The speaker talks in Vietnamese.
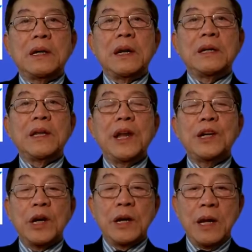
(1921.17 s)
uh,
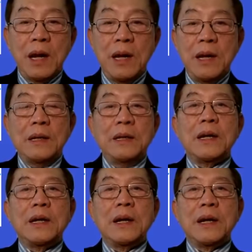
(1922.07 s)
teenager đó,
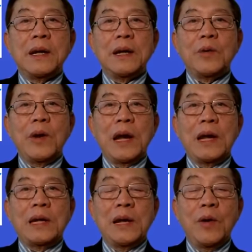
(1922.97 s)
những cái cái, cái tuổi
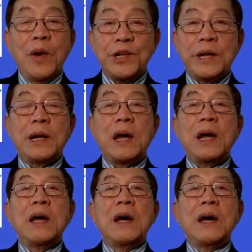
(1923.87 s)
uh, adolescent
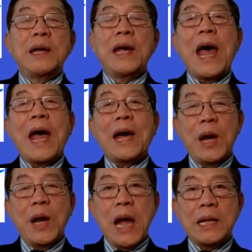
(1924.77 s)
đó, thì hai cái
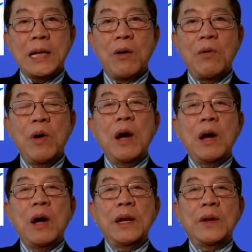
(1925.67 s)
đó nó khác nhau.
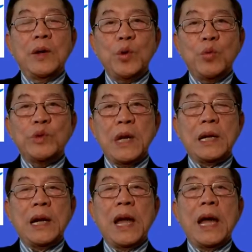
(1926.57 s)
Thì nói chung
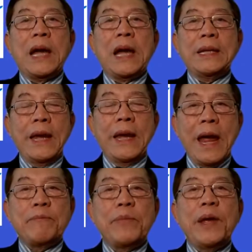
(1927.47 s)
rằng là cái trẻ
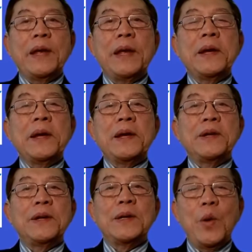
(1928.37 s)
em thì
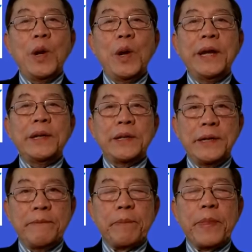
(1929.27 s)
tương đối là ít
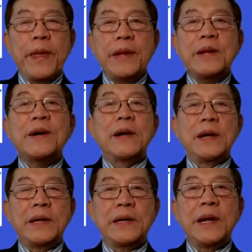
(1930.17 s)
hơn, ít hơn
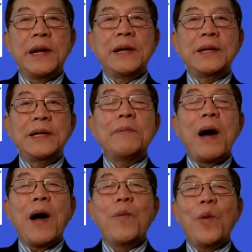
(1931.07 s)
người lớn, nhưng
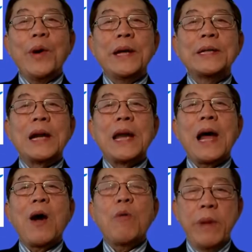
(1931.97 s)
mà không có nghĩa rằng
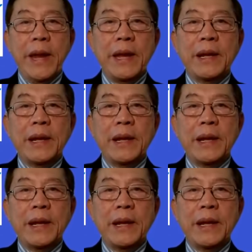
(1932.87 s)
là không bị.